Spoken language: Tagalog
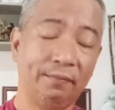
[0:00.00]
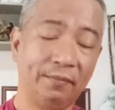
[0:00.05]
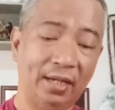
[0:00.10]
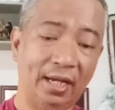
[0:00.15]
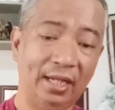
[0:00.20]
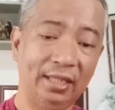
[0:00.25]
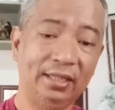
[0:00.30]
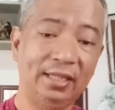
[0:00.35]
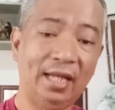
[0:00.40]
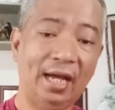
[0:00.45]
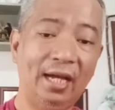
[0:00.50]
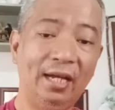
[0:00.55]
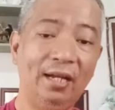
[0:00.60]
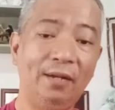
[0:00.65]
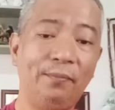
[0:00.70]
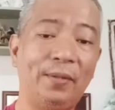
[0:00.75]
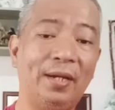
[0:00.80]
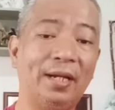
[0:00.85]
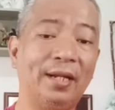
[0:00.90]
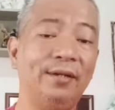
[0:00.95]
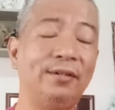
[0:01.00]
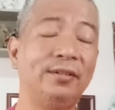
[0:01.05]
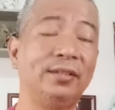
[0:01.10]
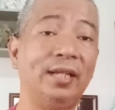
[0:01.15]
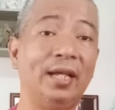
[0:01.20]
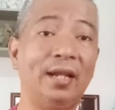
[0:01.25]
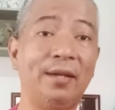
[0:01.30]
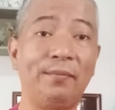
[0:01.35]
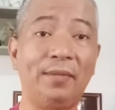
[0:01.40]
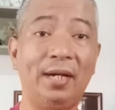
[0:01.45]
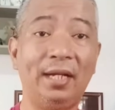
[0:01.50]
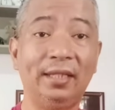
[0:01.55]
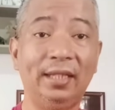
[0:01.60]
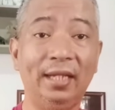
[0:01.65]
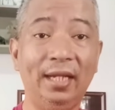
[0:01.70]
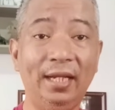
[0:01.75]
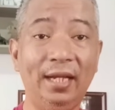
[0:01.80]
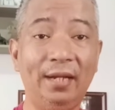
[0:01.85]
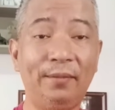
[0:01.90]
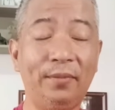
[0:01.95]
At dahil parehong
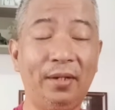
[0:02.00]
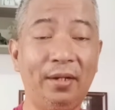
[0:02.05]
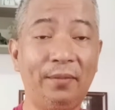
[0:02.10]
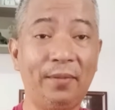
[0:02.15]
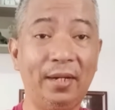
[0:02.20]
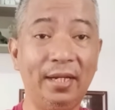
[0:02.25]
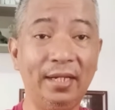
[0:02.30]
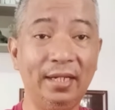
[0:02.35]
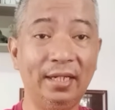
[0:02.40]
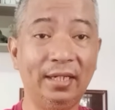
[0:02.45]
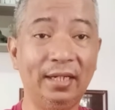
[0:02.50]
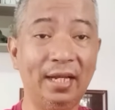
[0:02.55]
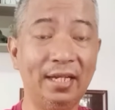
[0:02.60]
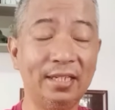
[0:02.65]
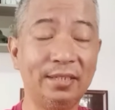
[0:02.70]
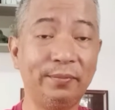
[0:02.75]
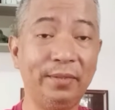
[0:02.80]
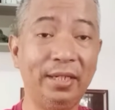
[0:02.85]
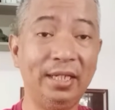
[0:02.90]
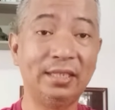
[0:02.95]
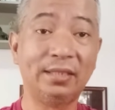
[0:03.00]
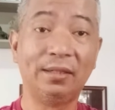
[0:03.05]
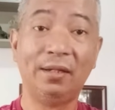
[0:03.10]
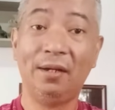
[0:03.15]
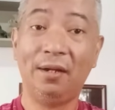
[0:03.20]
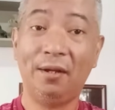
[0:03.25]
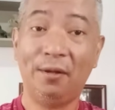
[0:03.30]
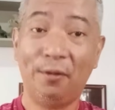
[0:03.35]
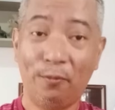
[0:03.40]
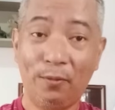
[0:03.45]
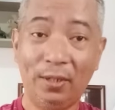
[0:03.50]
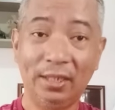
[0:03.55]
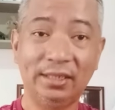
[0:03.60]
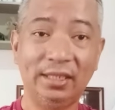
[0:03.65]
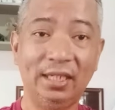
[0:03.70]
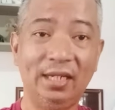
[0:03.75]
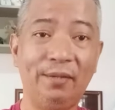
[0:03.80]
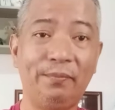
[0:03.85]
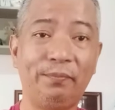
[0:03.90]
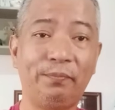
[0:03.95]
deremati yan mga bayang classmates, huwag
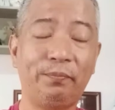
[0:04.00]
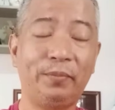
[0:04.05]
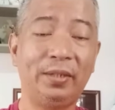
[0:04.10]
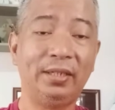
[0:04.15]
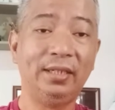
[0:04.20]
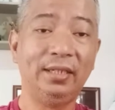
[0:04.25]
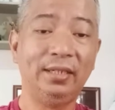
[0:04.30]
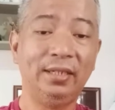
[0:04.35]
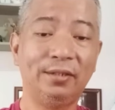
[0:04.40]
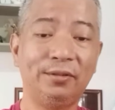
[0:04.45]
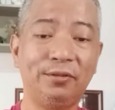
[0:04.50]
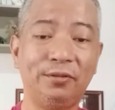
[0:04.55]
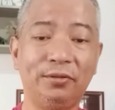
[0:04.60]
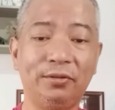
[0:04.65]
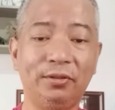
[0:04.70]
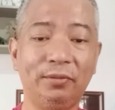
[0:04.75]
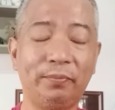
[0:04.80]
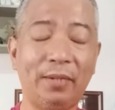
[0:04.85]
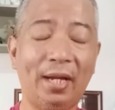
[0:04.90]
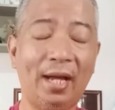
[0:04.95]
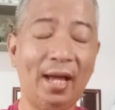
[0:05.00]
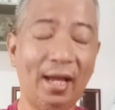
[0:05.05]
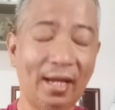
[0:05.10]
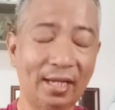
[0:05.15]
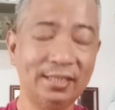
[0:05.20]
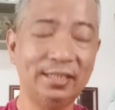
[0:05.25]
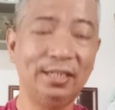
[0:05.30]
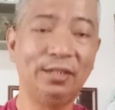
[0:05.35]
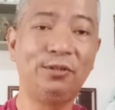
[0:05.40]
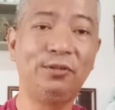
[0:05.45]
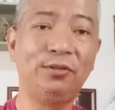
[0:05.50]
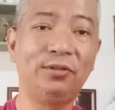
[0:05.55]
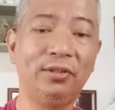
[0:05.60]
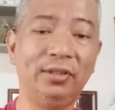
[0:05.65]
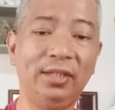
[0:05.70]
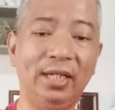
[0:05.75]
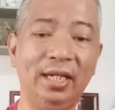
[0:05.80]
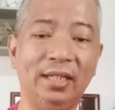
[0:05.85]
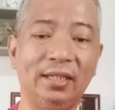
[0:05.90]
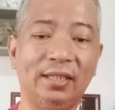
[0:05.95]
silang paniniguro, pakakasiguro
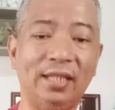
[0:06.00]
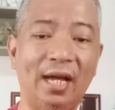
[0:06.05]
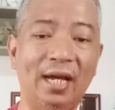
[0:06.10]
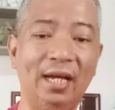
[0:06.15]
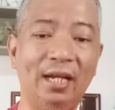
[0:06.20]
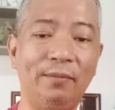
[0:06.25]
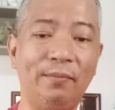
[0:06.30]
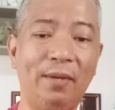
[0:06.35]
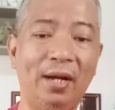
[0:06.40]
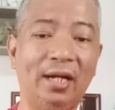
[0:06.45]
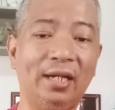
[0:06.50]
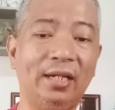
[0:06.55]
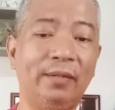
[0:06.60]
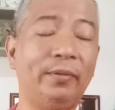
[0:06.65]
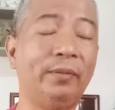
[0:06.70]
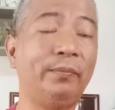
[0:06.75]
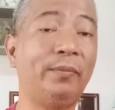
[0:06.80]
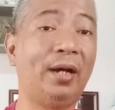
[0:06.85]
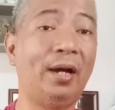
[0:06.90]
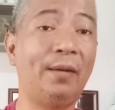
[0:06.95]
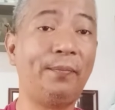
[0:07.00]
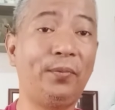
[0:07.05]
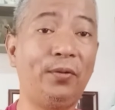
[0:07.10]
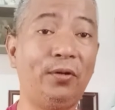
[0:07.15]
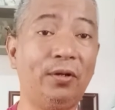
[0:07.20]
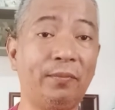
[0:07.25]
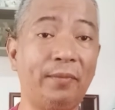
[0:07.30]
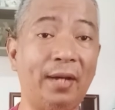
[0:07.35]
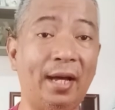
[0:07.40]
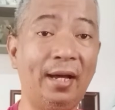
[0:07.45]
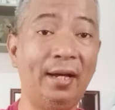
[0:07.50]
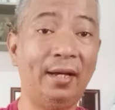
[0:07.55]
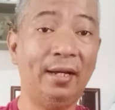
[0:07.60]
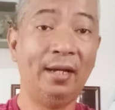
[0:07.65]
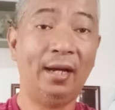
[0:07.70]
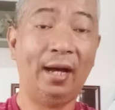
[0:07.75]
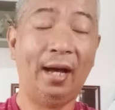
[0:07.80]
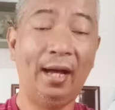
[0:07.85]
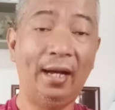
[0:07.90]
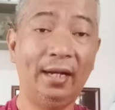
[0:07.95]
din dahil baka naman makaporma
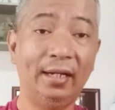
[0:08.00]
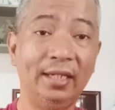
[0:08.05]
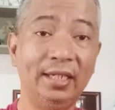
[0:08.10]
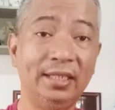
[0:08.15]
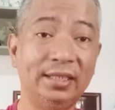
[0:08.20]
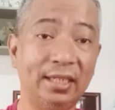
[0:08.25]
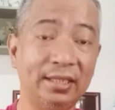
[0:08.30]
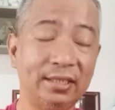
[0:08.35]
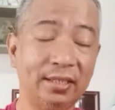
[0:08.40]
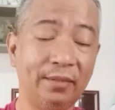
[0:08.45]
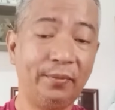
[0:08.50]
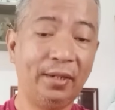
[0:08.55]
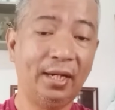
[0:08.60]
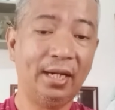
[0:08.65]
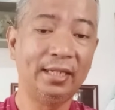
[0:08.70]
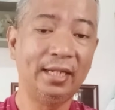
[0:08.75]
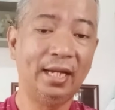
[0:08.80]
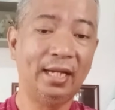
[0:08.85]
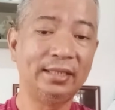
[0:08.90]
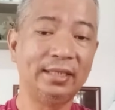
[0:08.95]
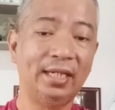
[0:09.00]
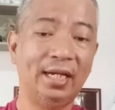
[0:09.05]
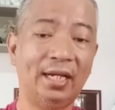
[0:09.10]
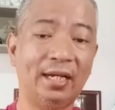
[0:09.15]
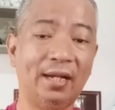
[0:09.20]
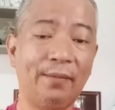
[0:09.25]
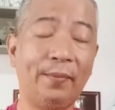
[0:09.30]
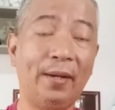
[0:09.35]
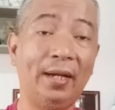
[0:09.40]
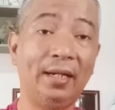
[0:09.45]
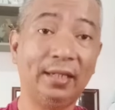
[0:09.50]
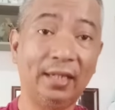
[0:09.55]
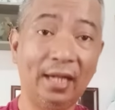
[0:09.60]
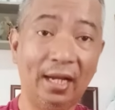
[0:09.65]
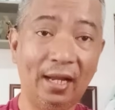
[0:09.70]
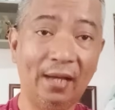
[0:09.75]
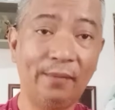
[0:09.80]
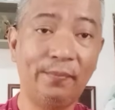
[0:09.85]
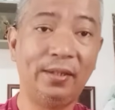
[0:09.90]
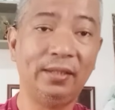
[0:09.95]
ang isa sa mga nasa harapan.
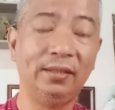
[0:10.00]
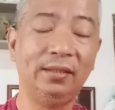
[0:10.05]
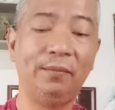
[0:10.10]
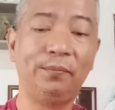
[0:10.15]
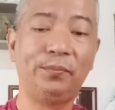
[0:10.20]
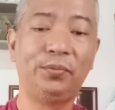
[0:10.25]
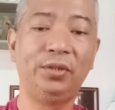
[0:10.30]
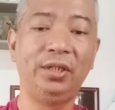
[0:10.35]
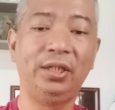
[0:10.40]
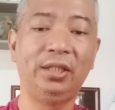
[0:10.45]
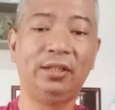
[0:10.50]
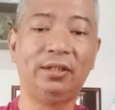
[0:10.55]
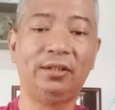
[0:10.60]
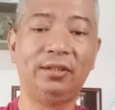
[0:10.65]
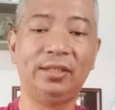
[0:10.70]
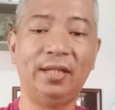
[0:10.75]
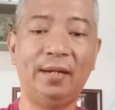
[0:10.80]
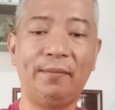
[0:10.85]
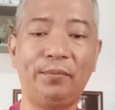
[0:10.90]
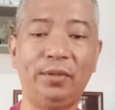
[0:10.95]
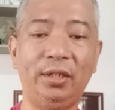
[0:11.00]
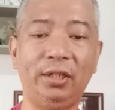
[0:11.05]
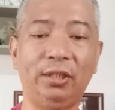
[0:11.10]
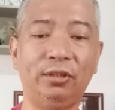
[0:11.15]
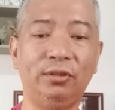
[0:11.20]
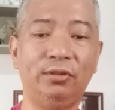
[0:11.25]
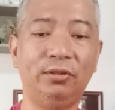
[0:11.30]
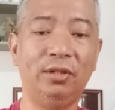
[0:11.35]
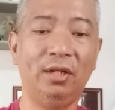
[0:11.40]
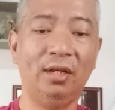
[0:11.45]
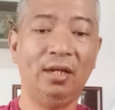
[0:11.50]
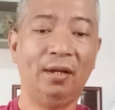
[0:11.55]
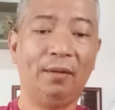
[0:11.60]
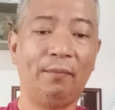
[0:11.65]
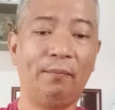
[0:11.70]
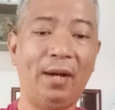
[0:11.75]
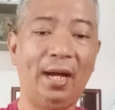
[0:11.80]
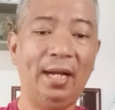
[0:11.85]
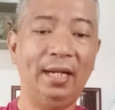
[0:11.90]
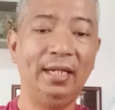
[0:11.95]
Kalaban din po ito, number
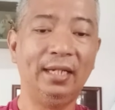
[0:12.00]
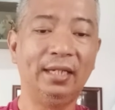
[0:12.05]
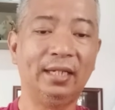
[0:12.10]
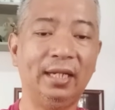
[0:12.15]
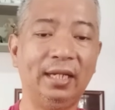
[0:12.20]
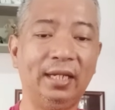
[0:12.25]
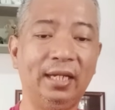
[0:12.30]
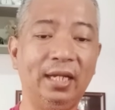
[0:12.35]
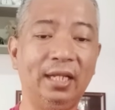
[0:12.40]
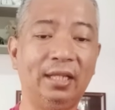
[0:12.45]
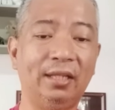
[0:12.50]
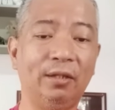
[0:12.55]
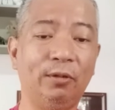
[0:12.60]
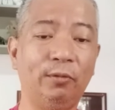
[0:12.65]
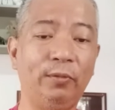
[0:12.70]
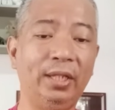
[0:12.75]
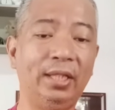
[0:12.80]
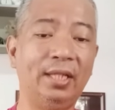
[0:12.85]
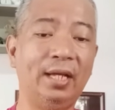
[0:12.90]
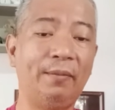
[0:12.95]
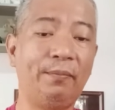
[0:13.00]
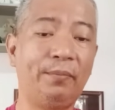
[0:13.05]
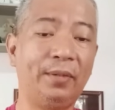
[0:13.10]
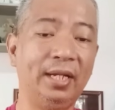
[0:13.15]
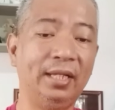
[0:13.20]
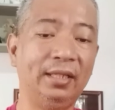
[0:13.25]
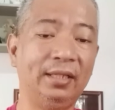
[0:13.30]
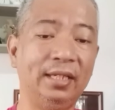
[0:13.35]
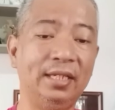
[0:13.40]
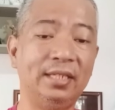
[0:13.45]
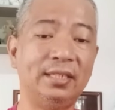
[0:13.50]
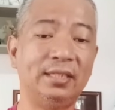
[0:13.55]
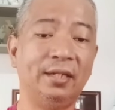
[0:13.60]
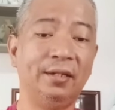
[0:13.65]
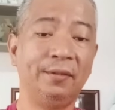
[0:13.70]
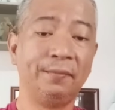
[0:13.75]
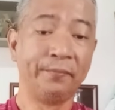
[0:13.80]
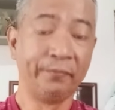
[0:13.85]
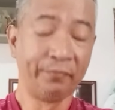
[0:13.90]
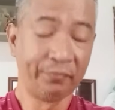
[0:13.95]
2, Baling Rikit with apprentice
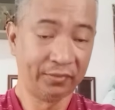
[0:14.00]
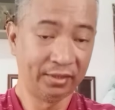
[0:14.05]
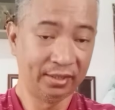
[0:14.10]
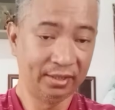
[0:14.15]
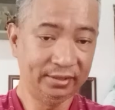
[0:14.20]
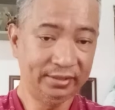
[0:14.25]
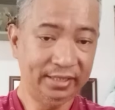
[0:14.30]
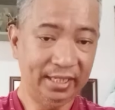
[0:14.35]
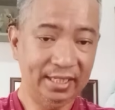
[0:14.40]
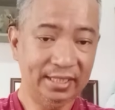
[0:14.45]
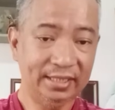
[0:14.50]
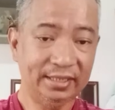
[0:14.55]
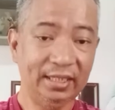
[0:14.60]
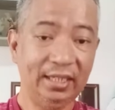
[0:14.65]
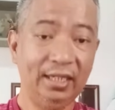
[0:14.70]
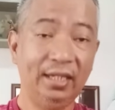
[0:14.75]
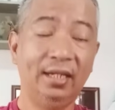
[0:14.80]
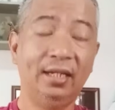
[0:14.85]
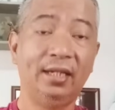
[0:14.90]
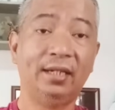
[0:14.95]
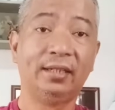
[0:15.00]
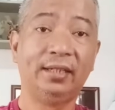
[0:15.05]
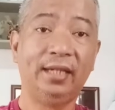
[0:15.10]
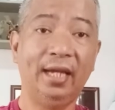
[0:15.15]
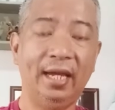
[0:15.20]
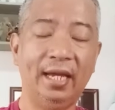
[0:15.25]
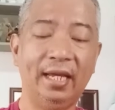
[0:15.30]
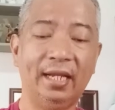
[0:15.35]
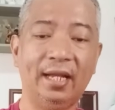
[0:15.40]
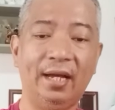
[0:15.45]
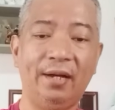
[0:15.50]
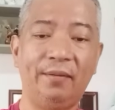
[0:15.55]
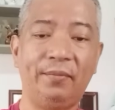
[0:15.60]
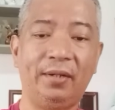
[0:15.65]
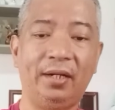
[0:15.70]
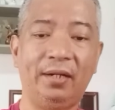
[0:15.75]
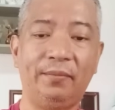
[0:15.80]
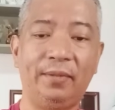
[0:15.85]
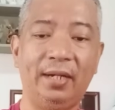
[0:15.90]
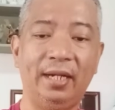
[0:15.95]
JC Guerra
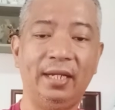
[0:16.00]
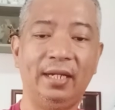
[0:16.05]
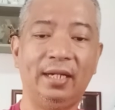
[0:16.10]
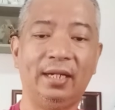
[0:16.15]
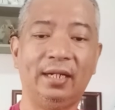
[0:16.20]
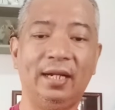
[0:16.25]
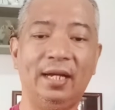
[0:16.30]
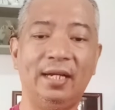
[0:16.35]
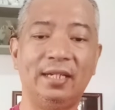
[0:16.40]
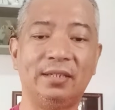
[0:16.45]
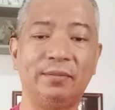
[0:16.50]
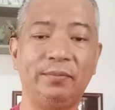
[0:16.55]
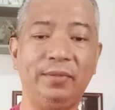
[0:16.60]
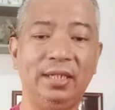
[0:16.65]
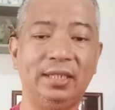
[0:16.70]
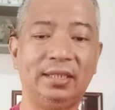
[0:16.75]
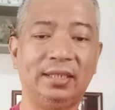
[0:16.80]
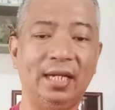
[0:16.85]
mga bayang classmates.